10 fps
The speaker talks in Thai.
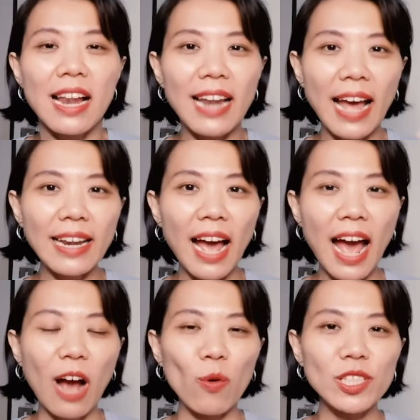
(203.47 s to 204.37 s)
และถ้า
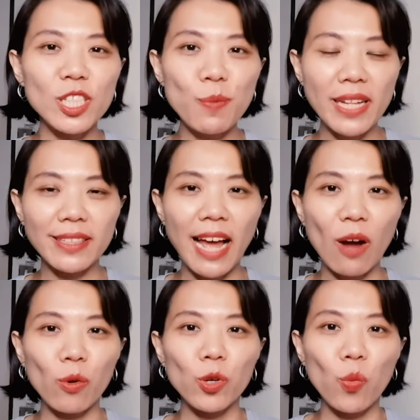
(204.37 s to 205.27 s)
หากว่าชื่อเพจ
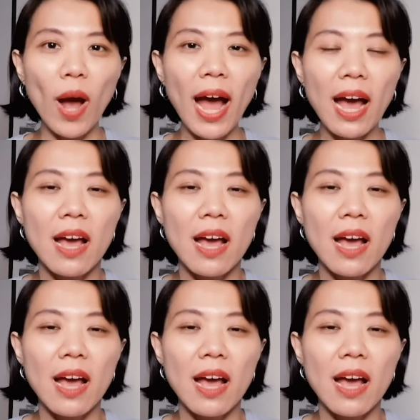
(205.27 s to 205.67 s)
เราหรือว่า